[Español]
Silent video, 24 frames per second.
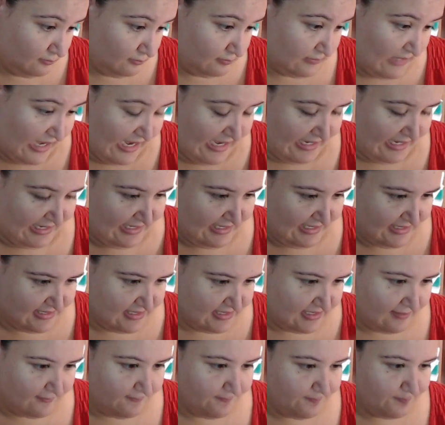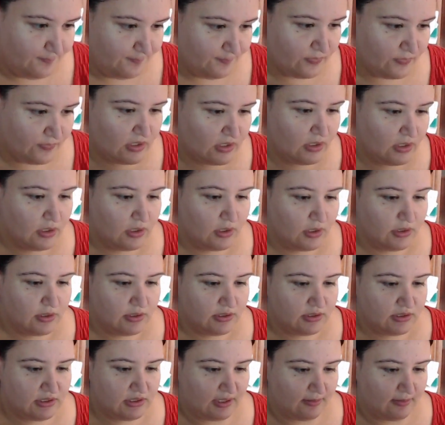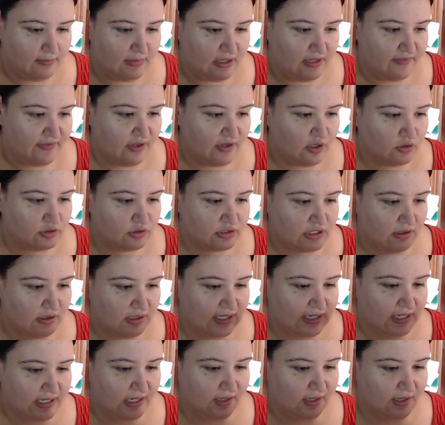Aquí está. Sí, me lo han descontado en caja.